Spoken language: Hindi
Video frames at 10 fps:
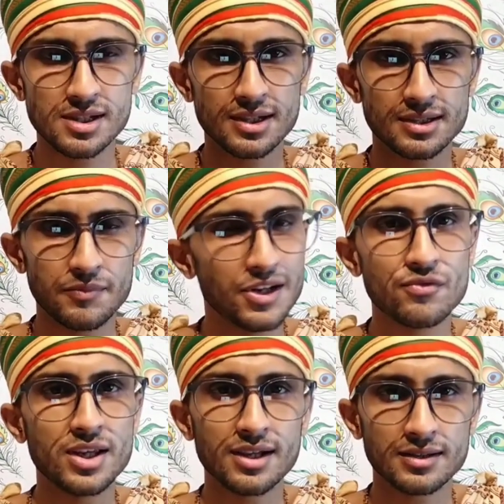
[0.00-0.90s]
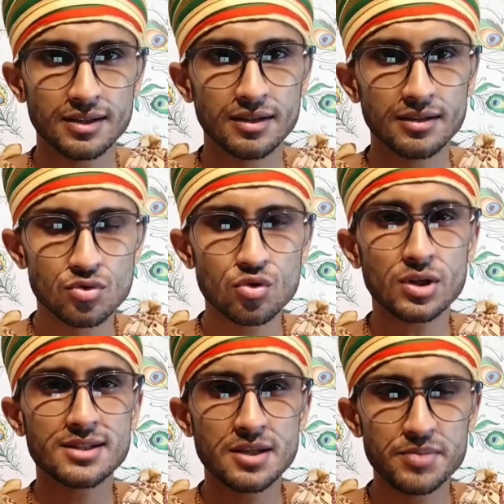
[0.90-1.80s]
करते बिलीव नहीं करते उनको
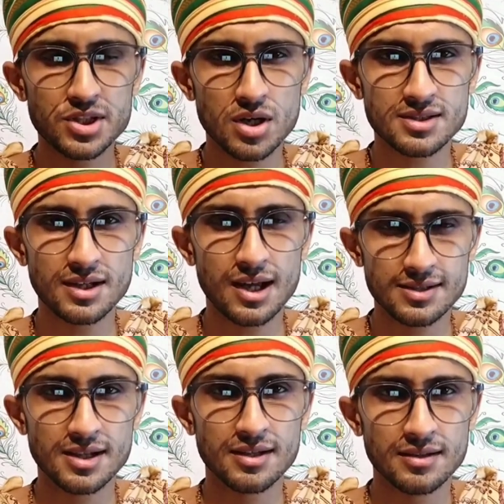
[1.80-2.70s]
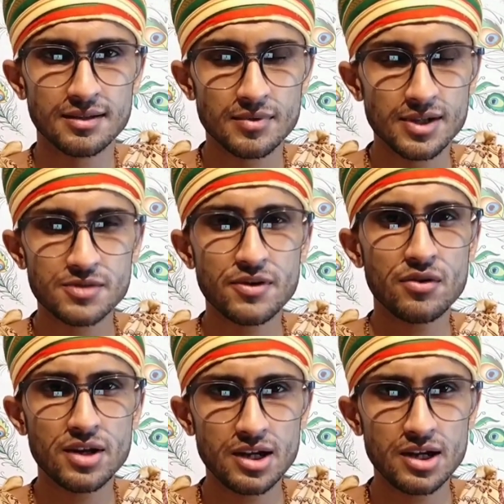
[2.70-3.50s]
कैसे विश्वास दिलाया जाए इट्स वेरी वेरी